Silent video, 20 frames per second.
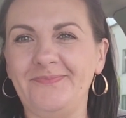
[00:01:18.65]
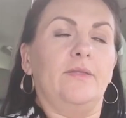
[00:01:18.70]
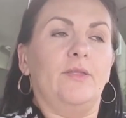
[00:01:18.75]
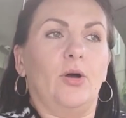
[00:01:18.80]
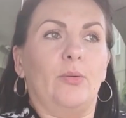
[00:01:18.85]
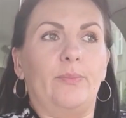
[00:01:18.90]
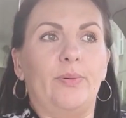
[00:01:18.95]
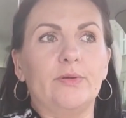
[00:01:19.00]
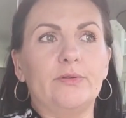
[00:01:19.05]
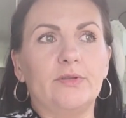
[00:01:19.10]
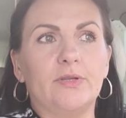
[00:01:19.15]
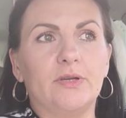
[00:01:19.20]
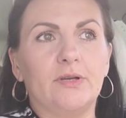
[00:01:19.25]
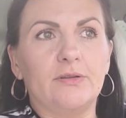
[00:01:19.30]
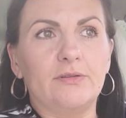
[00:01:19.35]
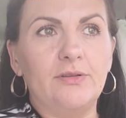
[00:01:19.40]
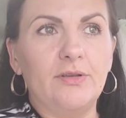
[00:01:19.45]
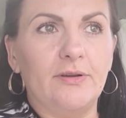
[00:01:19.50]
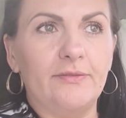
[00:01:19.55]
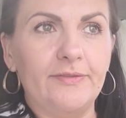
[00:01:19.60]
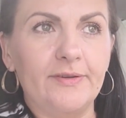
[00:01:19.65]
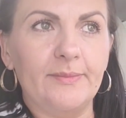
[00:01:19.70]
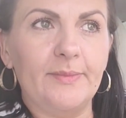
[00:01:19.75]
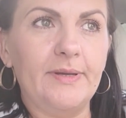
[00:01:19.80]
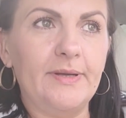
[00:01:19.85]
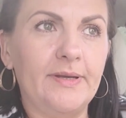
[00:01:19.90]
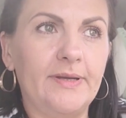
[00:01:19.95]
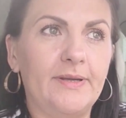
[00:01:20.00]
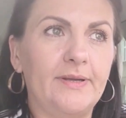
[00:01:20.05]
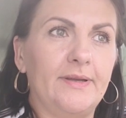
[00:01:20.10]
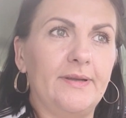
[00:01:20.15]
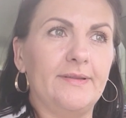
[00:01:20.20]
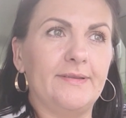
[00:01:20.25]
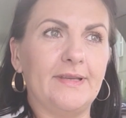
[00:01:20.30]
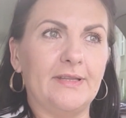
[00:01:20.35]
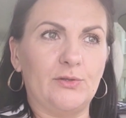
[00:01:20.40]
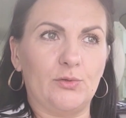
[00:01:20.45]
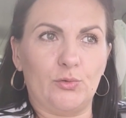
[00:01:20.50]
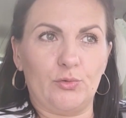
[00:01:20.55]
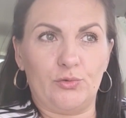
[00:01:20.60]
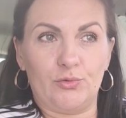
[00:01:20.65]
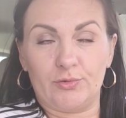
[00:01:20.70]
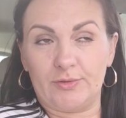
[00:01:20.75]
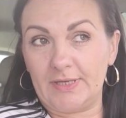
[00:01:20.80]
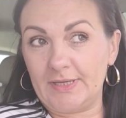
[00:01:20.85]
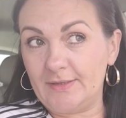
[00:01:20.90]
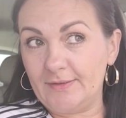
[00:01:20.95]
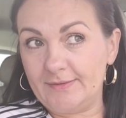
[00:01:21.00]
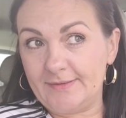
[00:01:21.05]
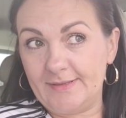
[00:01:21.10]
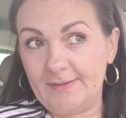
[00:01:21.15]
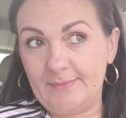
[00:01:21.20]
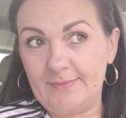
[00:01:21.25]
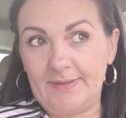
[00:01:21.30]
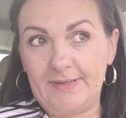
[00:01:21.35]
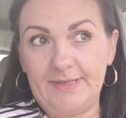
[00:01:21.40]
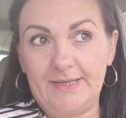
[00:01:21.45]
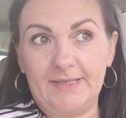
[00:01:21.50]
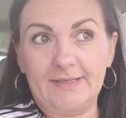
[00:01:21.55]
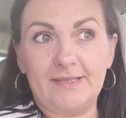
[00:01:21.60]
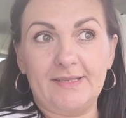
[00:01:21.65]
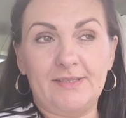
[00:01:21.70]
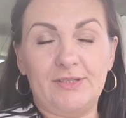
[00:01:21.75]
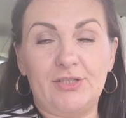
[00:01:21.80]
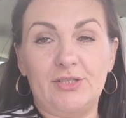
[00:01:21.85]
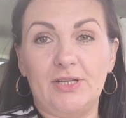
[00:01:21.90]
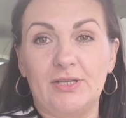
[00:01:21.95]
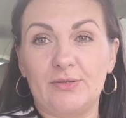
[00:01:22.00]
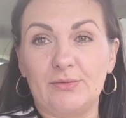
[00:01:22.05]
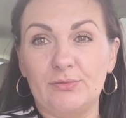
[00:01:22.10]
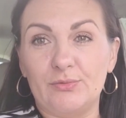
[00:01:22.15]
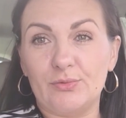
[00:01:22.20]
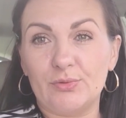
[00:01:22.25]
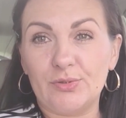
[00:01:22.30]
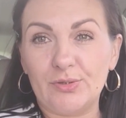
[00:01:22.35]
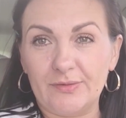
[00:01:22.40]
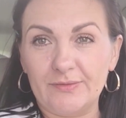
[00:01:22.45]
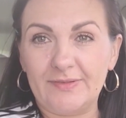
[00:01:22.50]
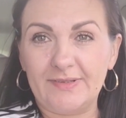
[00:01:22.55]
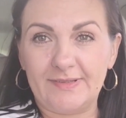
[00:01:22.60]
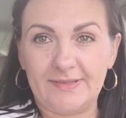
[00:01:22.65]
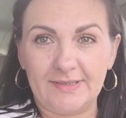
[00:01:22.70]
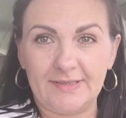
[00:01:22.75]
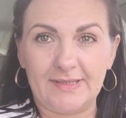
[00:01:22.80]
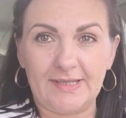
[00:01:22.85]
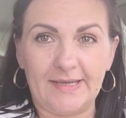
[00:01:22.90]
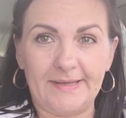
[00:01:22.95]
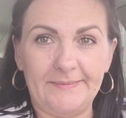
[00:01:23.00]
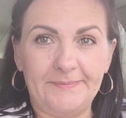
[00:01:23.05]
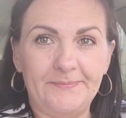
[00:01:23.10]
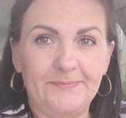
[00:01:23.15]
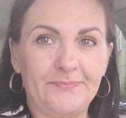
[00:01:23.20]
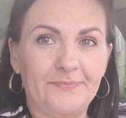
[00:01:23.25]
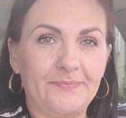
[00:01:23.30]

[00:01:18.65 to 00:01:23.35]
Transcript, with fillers: No, po tygodniowym e, zatruciu tego zęba jadę dziś na tą drugą wizytę